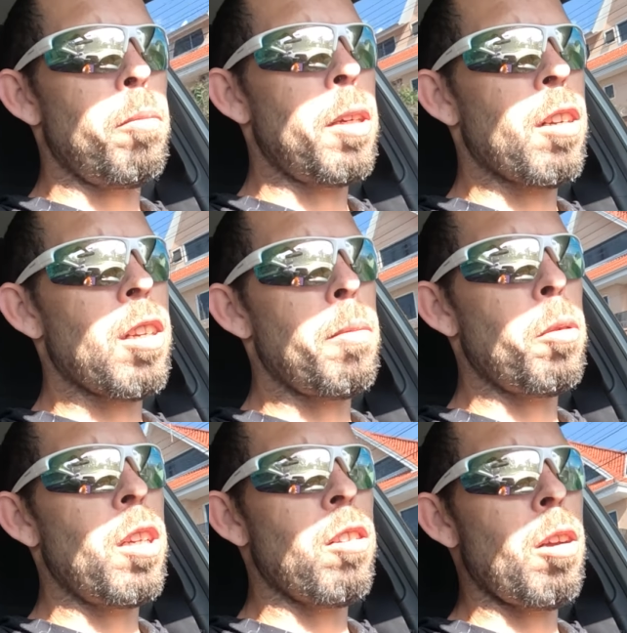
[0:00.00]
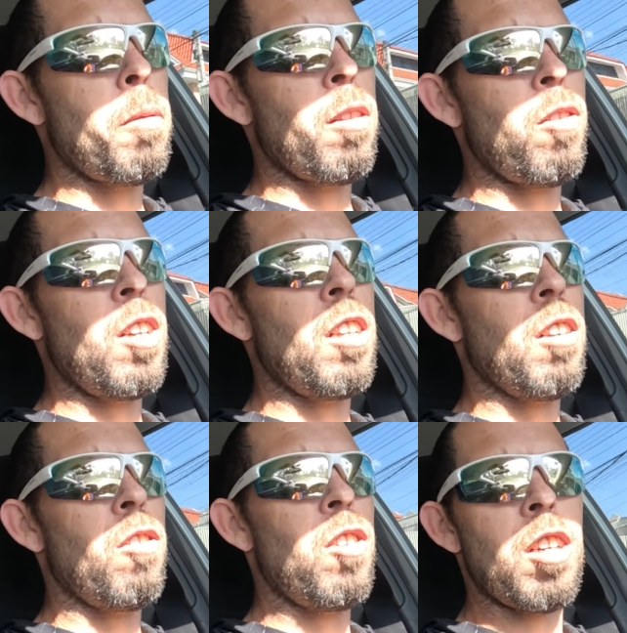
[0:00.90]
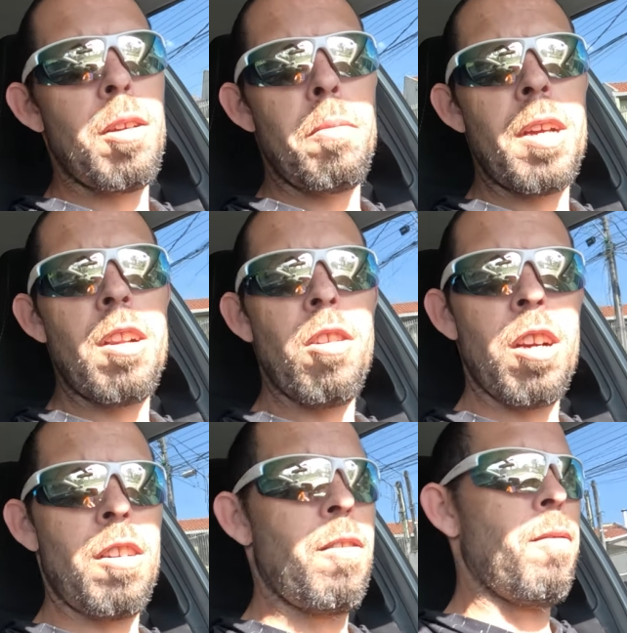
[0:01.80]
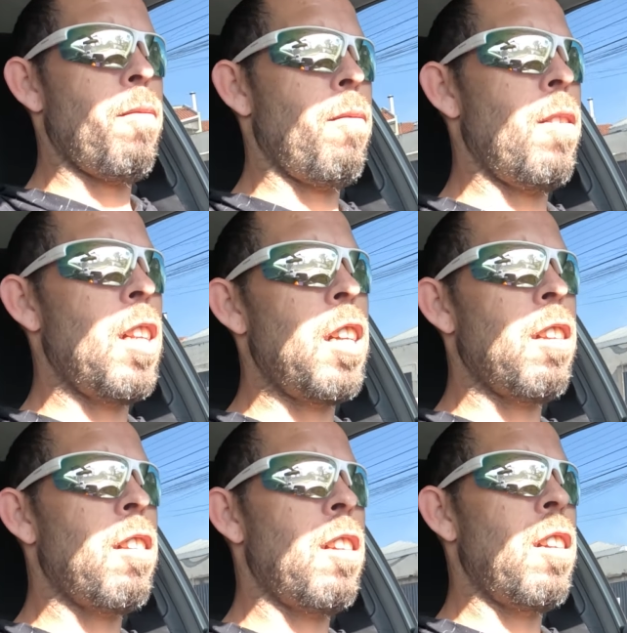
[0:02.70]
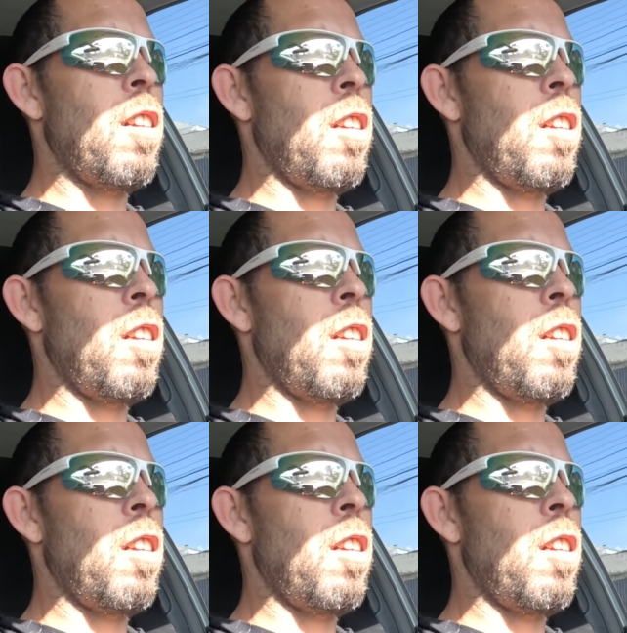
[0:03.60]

Espero que depois das obras feitas fiquem melhor. Beleza?